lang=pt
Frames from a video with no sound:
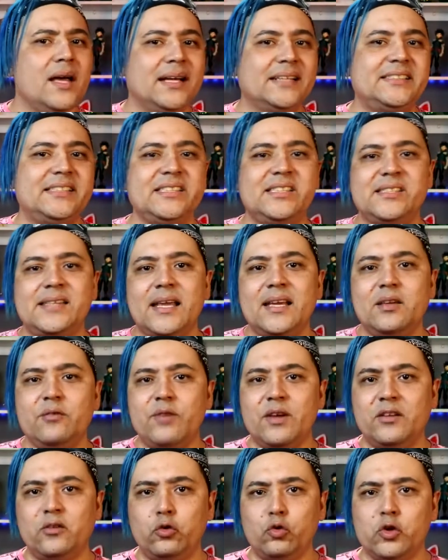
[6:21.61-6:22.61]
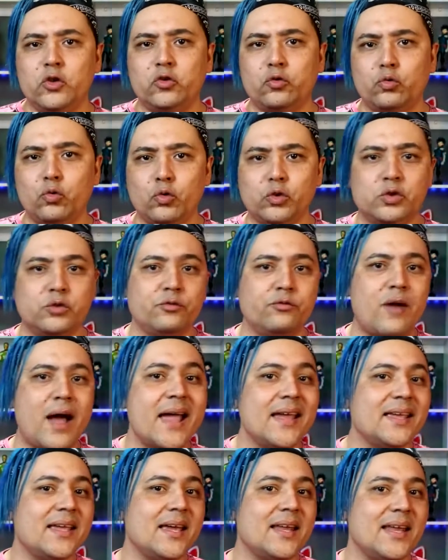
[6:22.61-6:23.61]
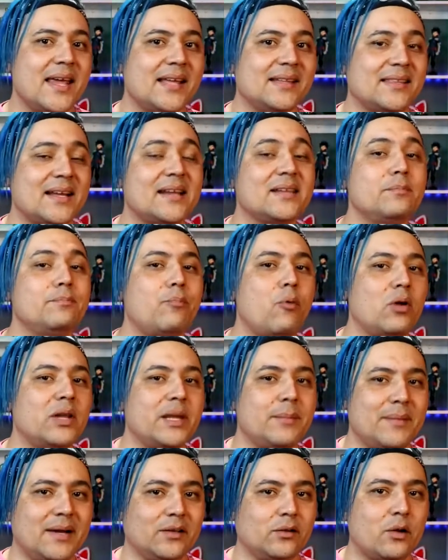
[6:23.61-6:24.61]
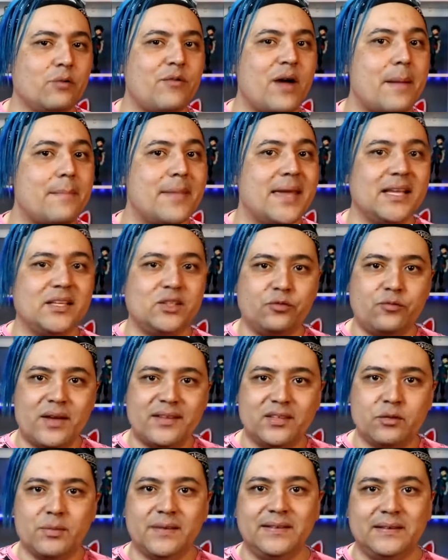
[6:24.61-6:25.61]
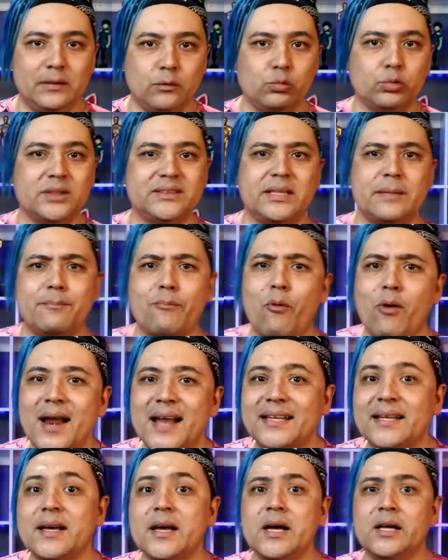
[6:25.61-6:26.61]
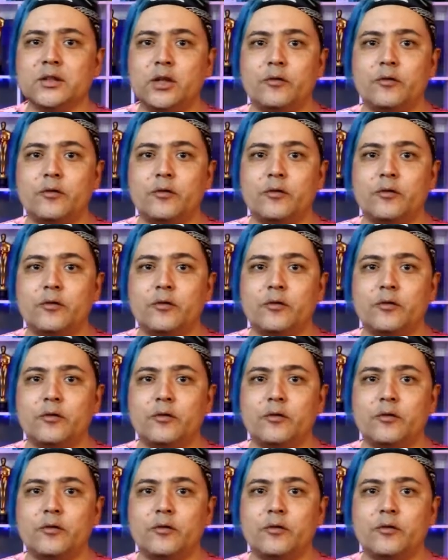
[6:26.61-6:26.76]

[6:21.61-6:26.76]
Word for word: A gente tem que ver se o estúdio vai querer entrar em polêmica novamente, fazendo uma segunda temporada.